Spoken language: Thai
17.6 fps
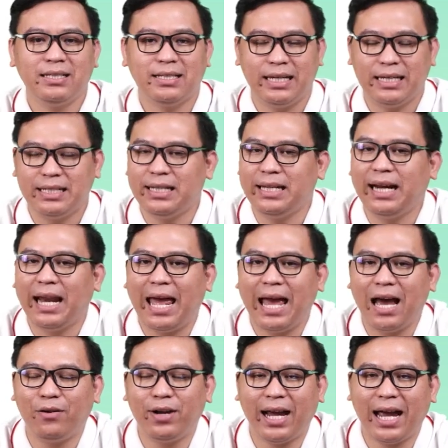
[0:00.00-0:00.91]
จริงๆ
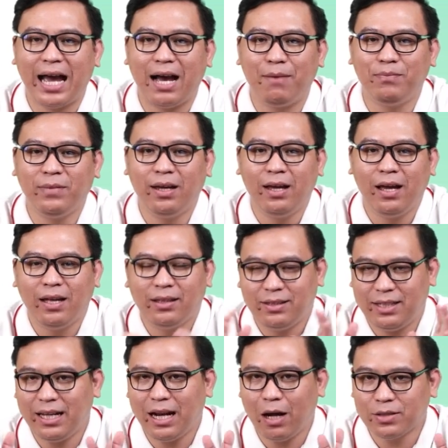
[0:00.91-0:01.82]
แล้วนะครับ
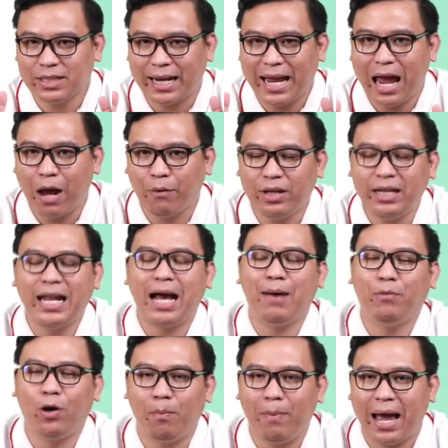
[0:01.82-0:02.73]
ที่เราแสดงวิธี
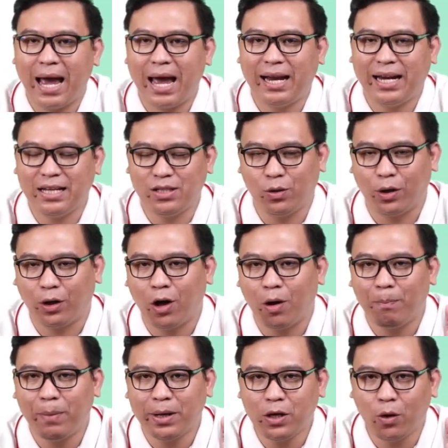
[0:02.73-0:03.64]
ทำออกมาในส่วนข
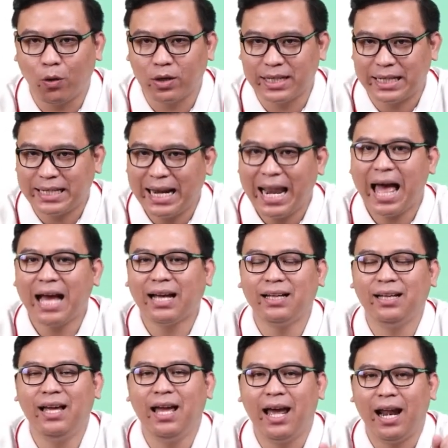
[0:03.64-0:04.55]
องประโยคสัญลักษ
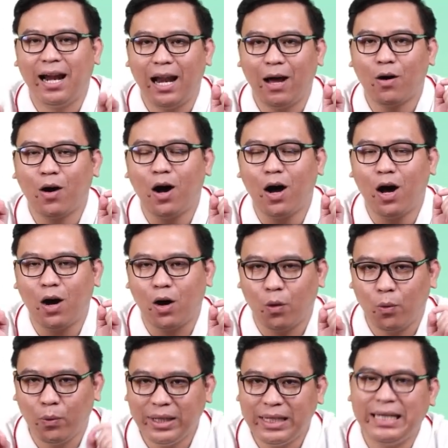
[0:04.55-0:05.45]
ณ์แล้วก็
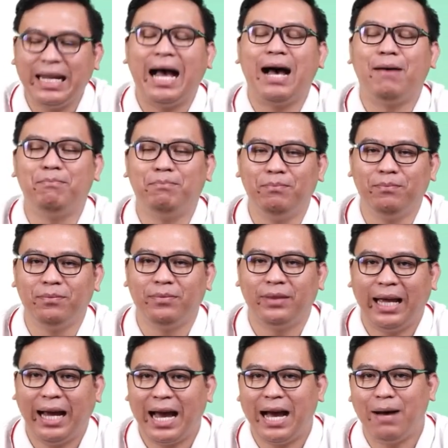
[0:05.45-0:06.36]
วิธี
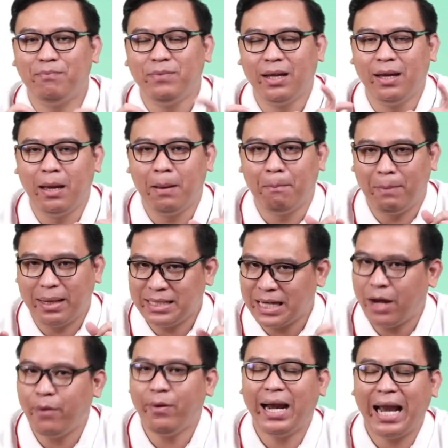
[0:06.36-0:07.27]
ทำนะครับ มัน
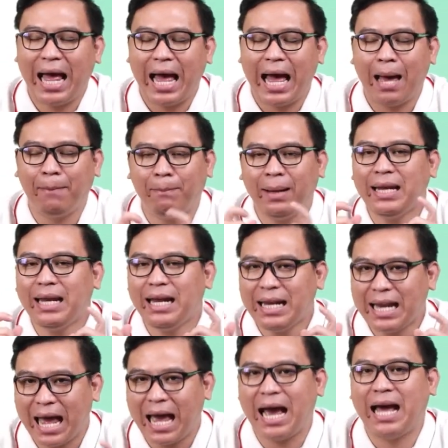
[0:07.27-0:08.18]
ใช้เวลาไม่ได้
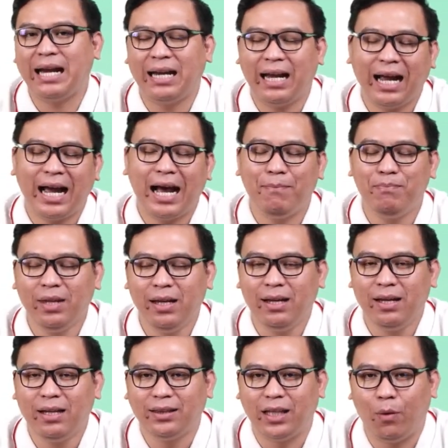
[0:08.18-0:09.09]
นานนะครับ
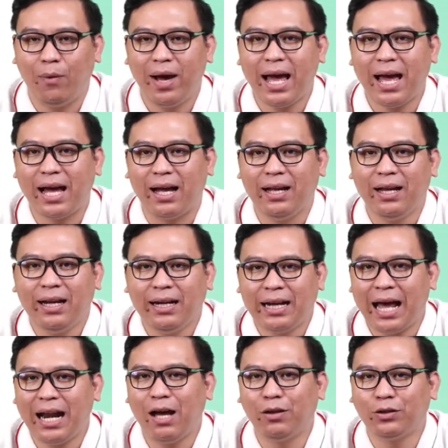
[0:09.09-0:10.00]
แต่ว่า
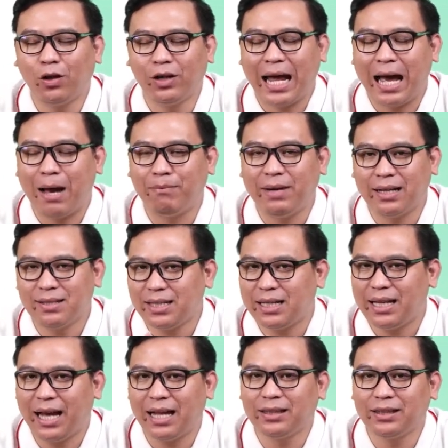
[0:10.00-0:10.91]
ถ้าเราต้องทำทั้ง
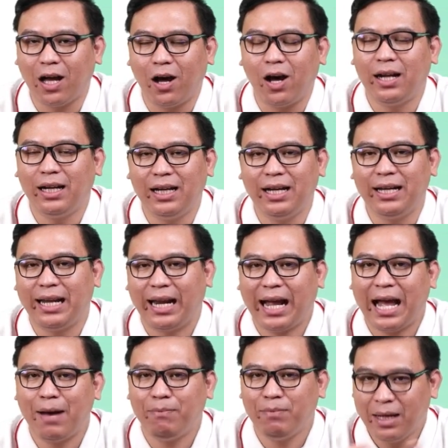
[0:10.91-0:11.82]
4 ขั้นตอนเลยเนี่ย
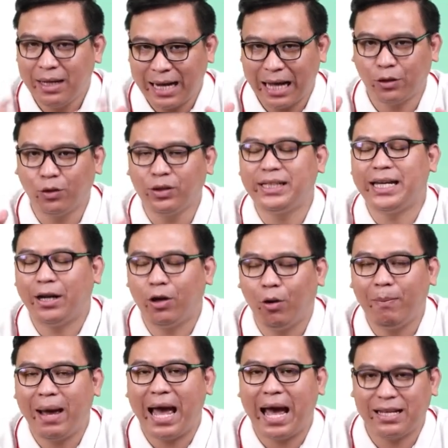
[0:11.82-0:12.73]
นะครับ ถ้าต้องเขียนอ
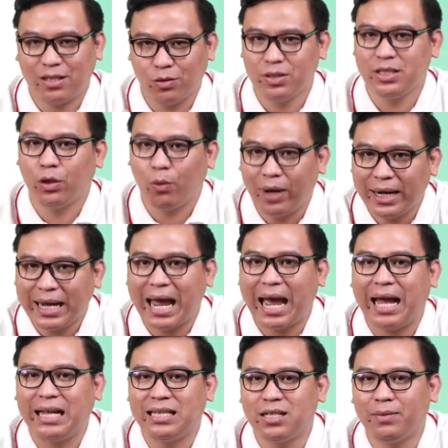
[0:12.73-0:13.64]
อกมาอาจจะรู้สึกว่า
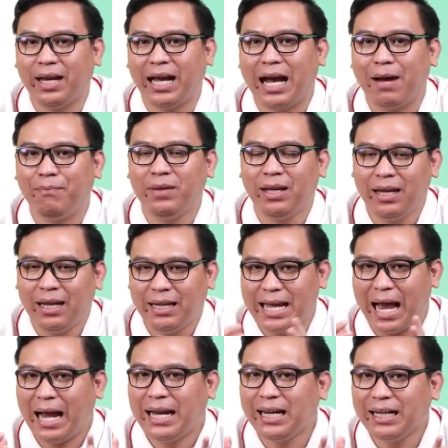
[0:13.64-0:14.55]
นานใช่ไหมครับ
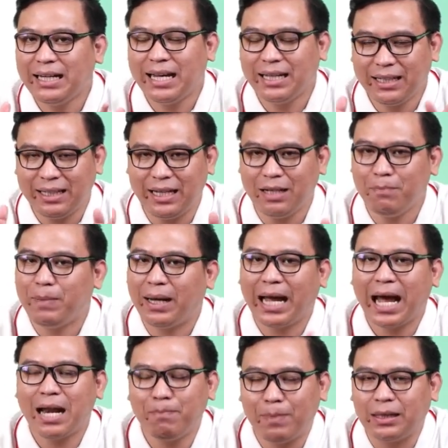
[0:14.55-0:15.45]
อยากให้นักเรียนคิดเป็น
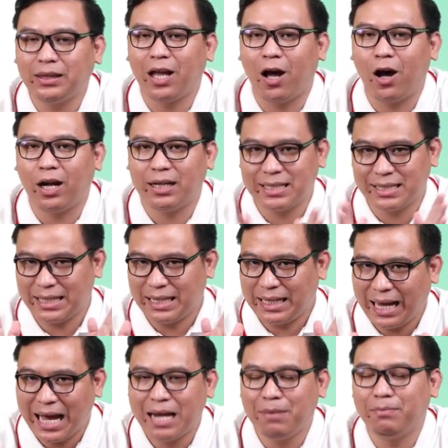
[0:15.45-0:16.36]
ขั้นเป็นตอน
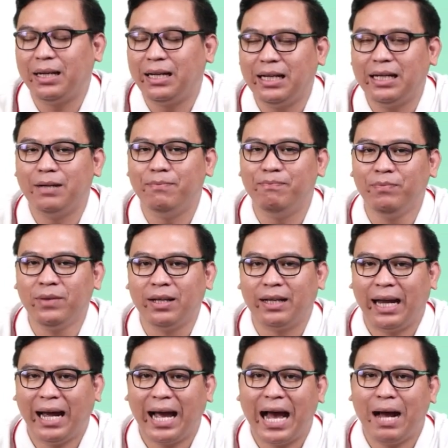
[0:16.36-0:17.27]
4 ขั้นเหมือนเดิม
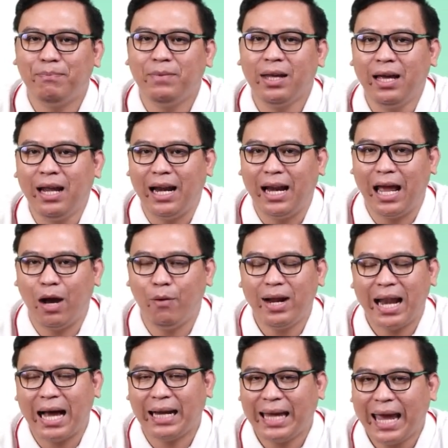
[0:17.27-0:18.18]
นะครับแล้ว
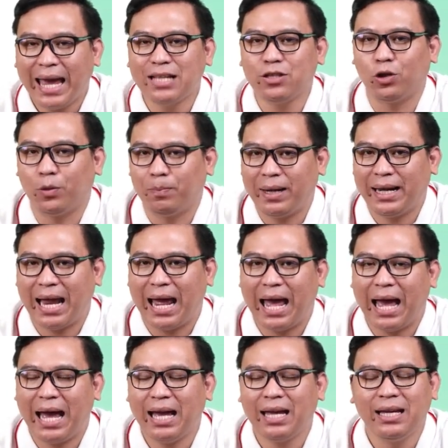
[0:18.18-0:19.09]
เวลาแก้โจทย์ปัญ
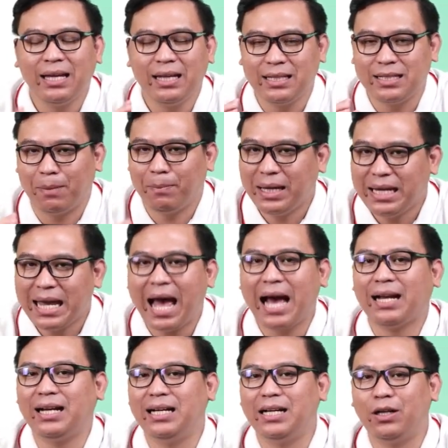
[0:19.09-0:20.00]
หาจะไม่ยา
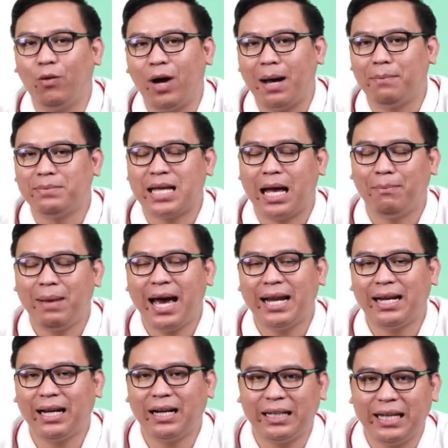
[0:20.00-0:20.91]
กเกินความสามาร
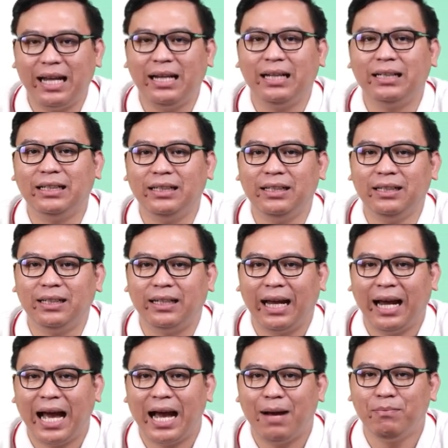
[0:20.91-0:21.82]
ถนักเรียนเลย
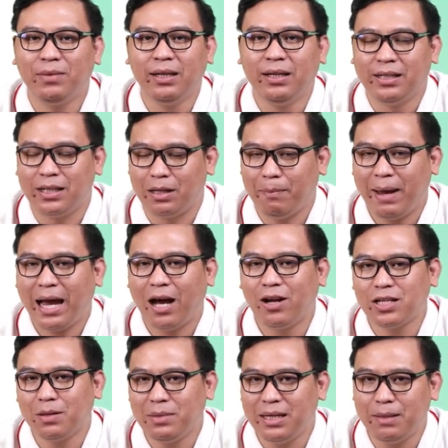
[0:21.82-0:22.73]
นะครับถึงแม้
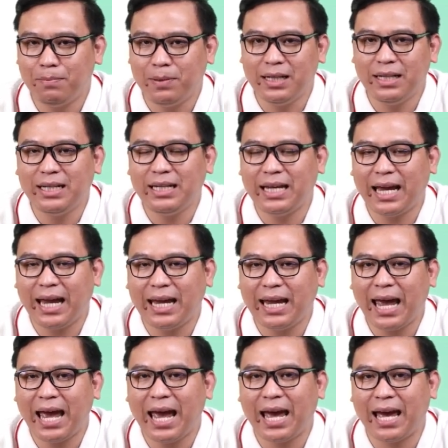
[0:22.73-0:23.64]
เขาจะมีพื้นที่ให้
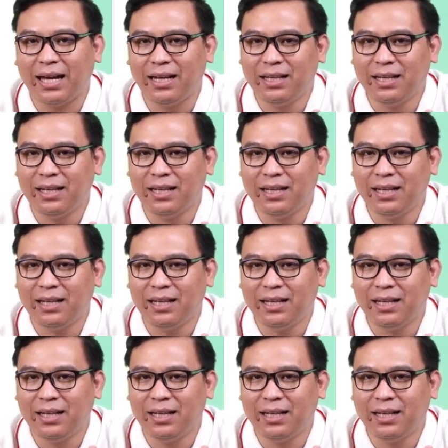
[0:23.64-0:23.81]
แค่